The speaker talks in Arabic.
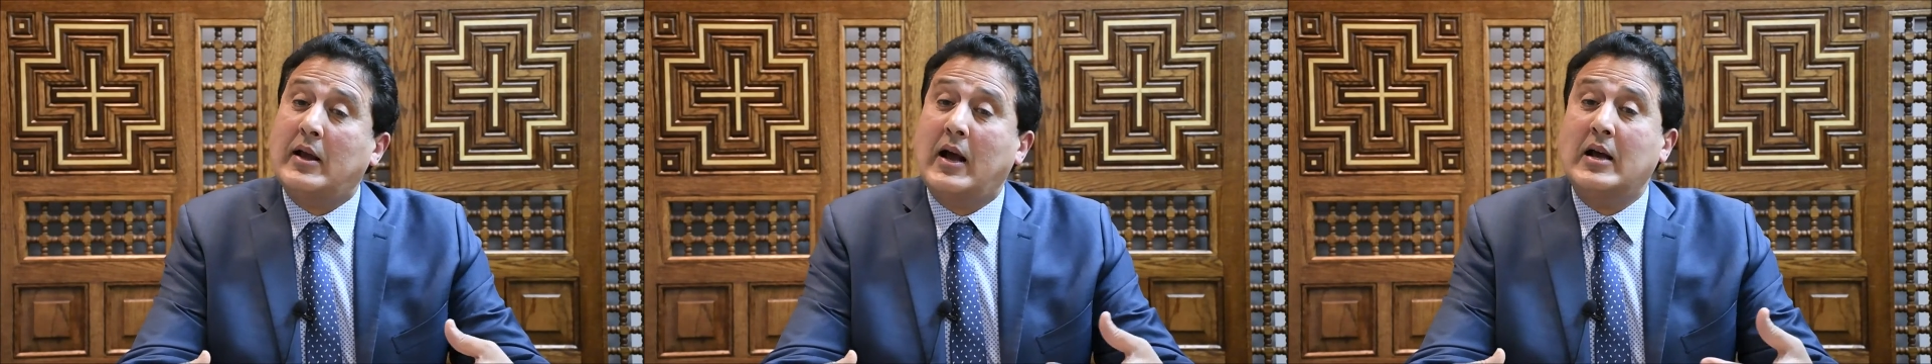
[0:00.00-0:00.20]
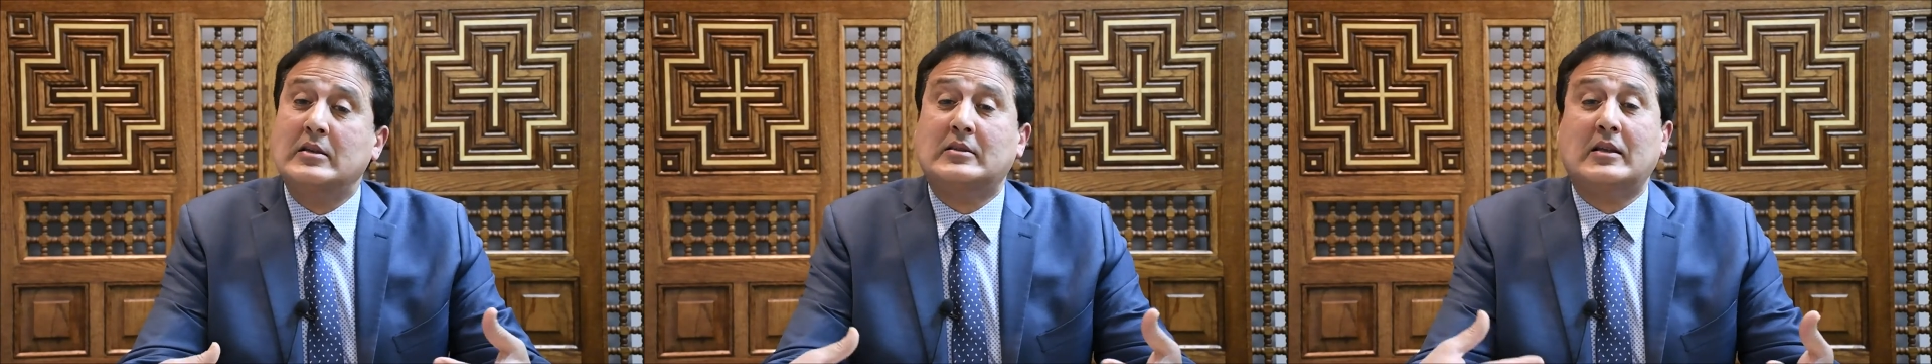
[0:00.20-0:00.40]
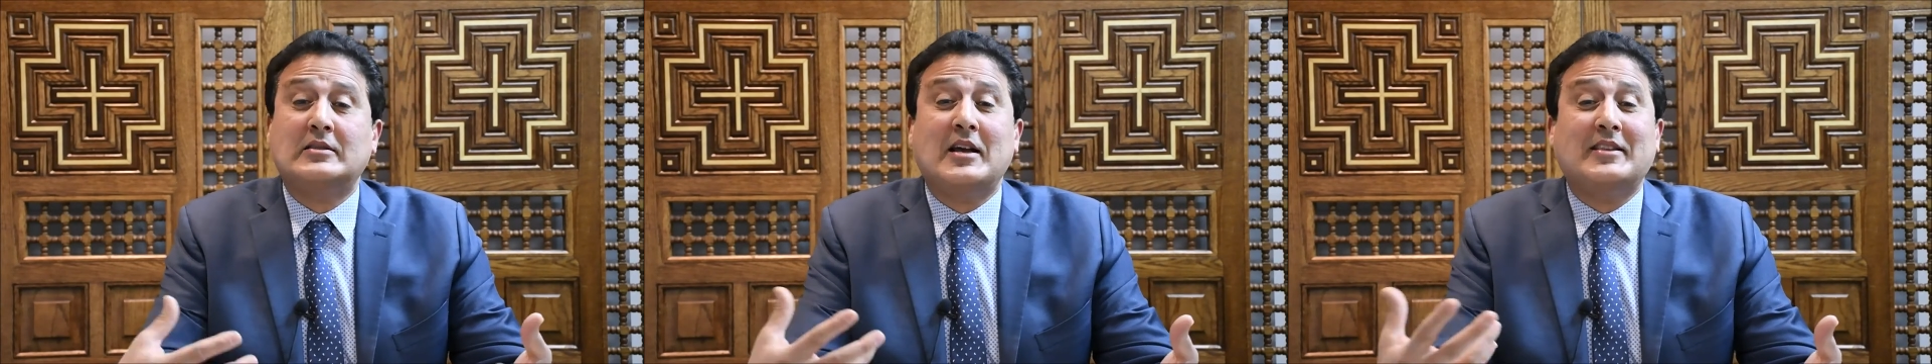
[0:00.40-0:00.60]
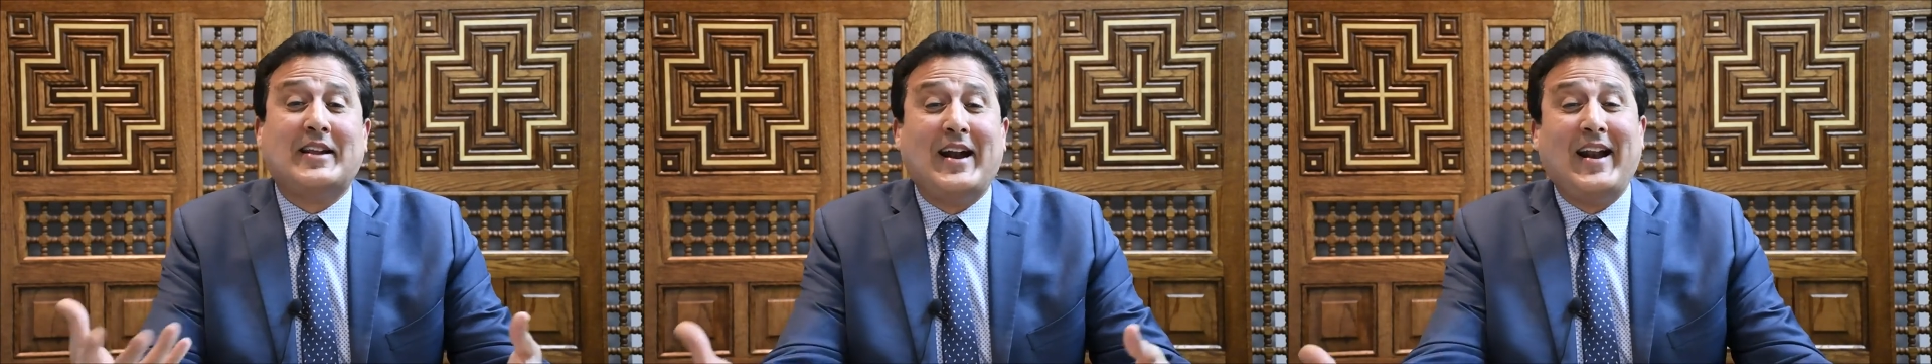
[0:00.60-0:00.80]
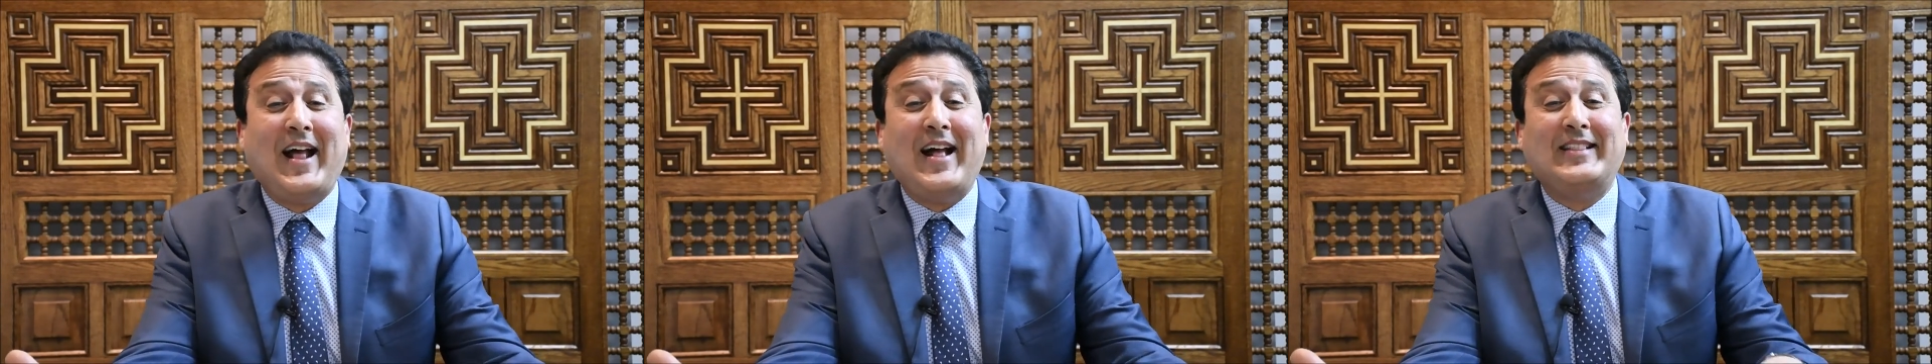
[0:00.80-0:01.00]
عايز تسيطر
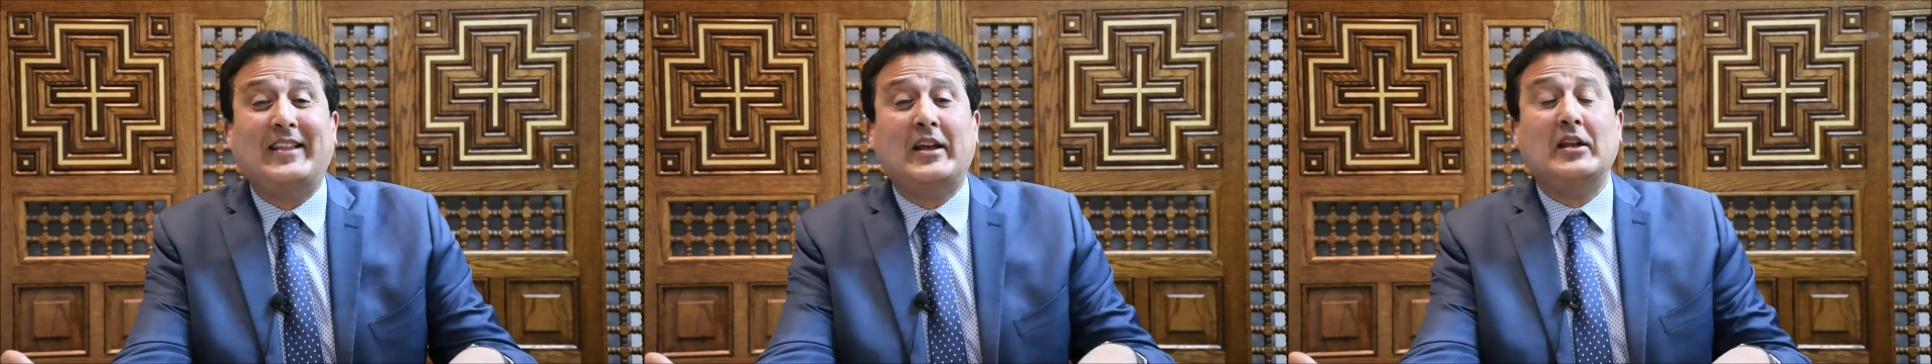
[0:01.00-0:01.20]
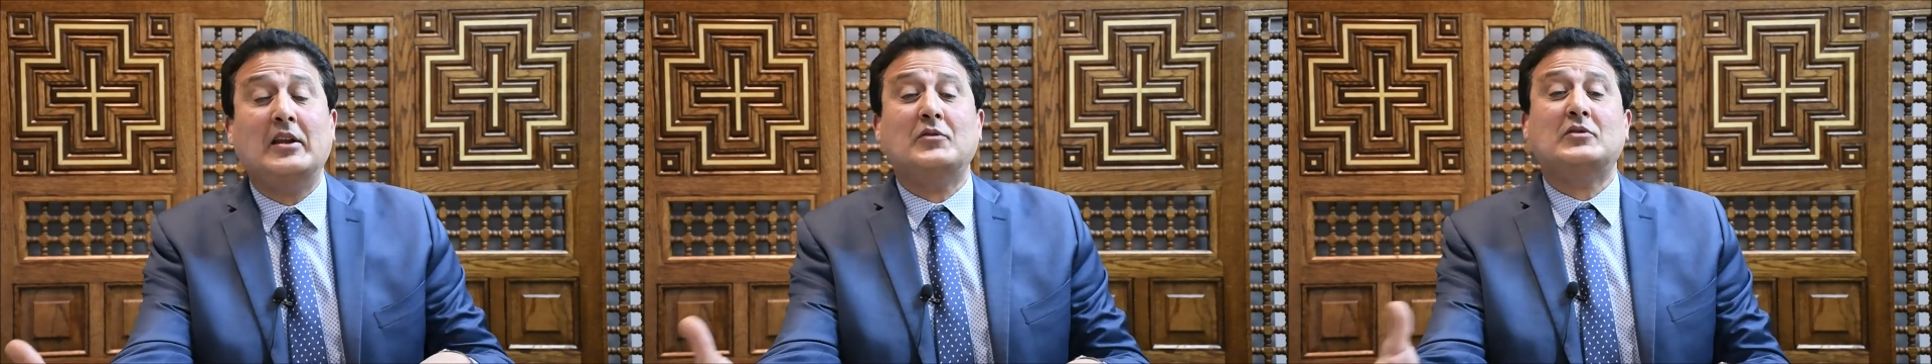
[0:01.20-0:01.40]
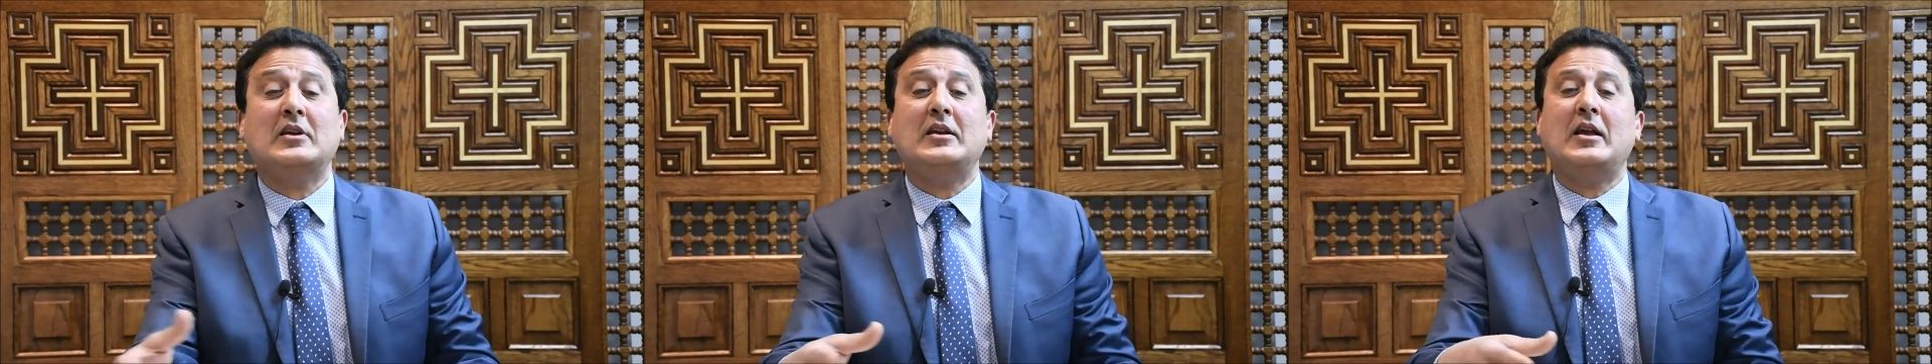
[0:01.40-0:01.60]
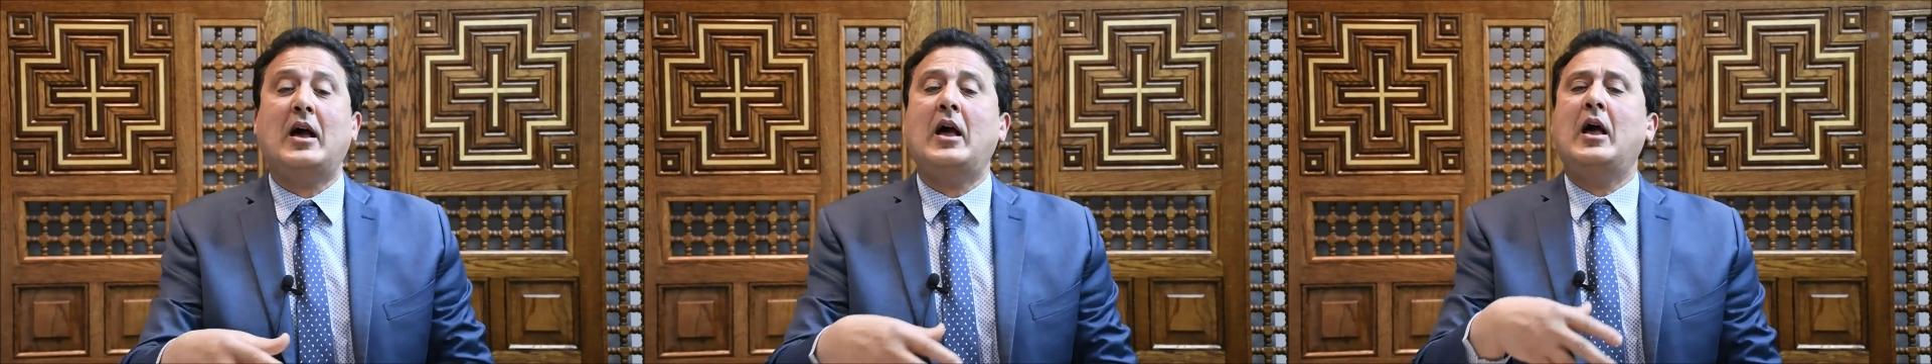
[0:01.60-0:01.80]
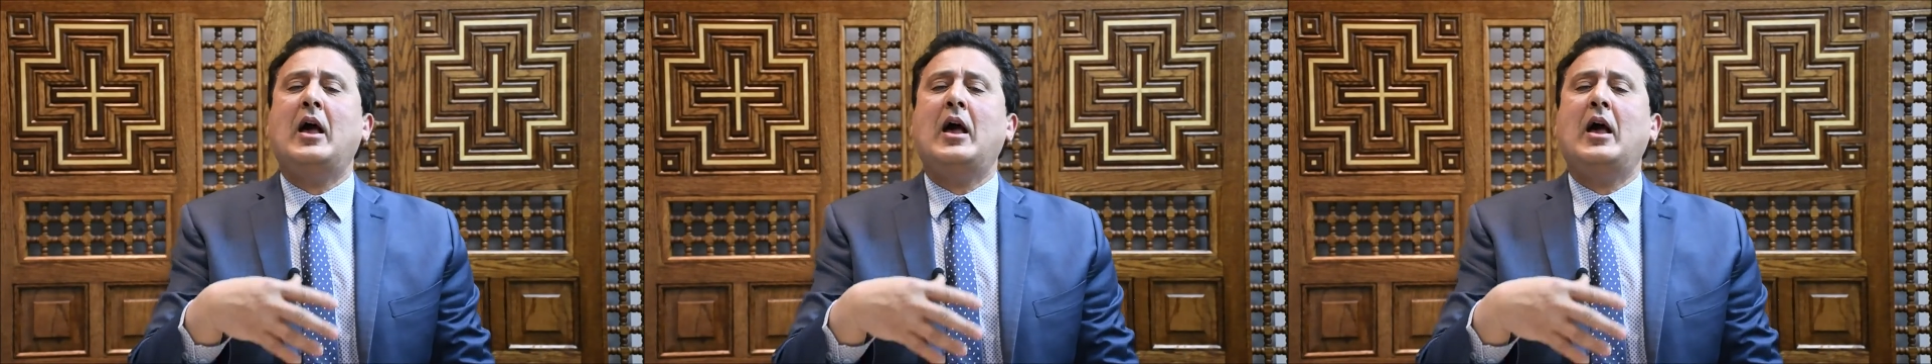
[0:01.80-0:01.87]
على حالتك النفسيه